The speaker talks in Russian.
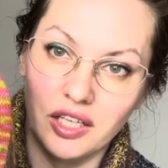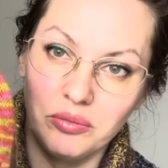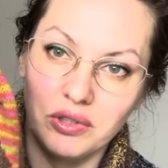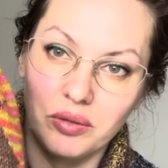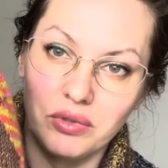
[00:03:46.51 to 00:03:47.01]
а
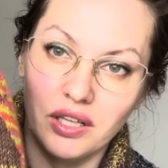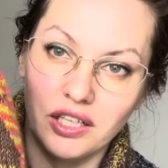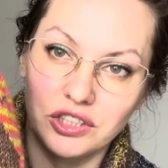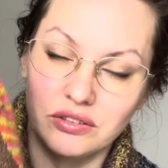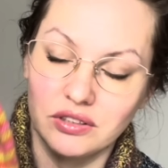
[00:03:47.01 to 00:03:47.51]
именно
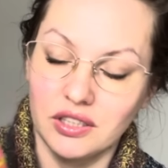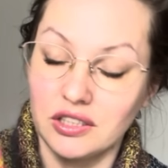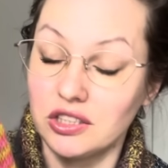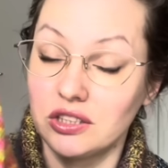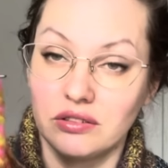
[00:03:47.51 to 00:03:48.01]
меланжевый
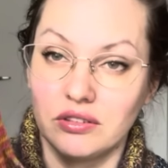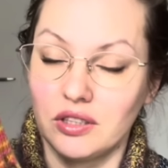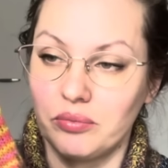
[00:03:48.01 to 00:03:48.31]
коричневый.